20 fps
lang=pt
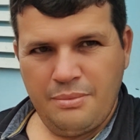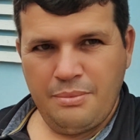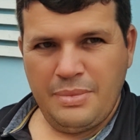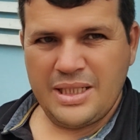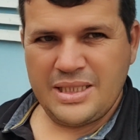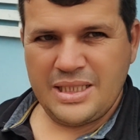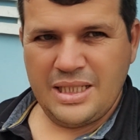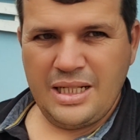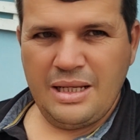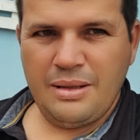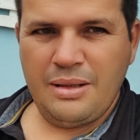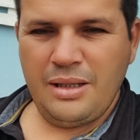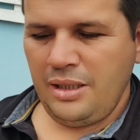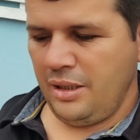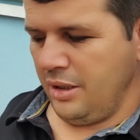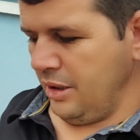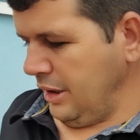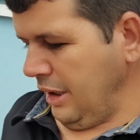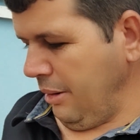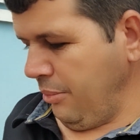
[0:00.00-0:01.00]
Mas ele, é,
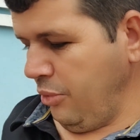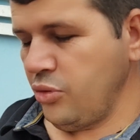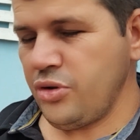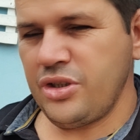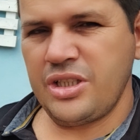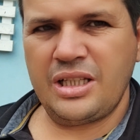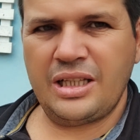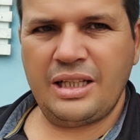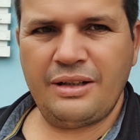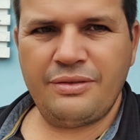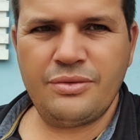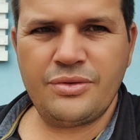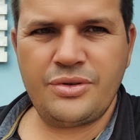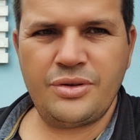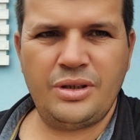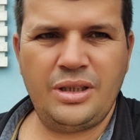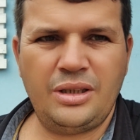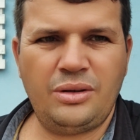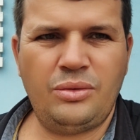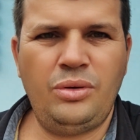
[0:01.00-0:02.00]
ele tá bonzinho, tá
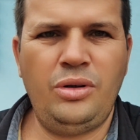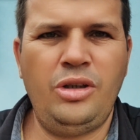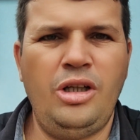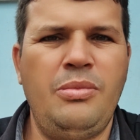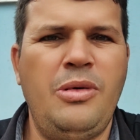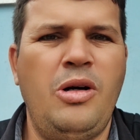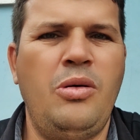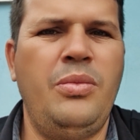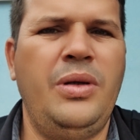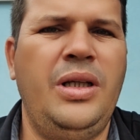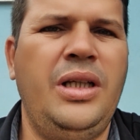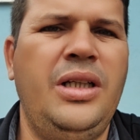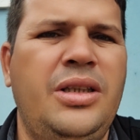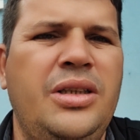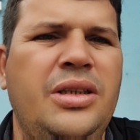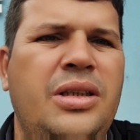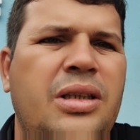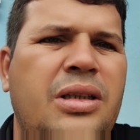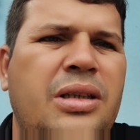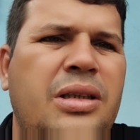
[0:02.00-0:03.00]
funcionando tudo
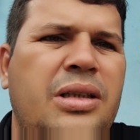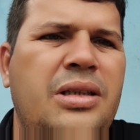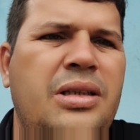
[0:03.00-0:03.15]
normalmente.